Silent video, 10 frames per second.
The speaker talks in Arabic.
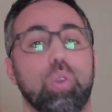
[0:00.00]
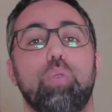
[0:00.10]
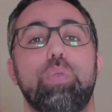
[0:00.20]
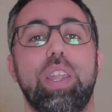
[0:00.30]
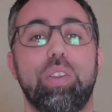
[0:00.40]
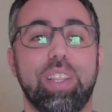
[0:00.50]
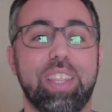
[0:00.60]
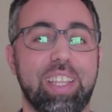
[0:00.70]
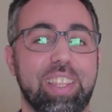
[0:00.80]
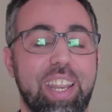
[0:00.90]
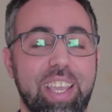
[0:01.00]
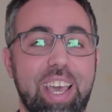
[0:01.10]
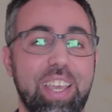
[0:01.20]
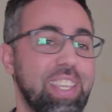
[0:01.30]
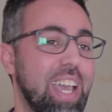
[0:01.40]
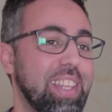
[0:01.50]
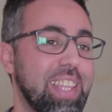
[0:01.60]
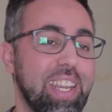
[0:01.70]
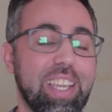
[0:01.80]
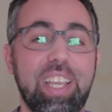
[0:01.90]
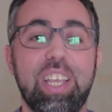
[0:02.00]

لكم بان واحد الطريقه هي عن طريق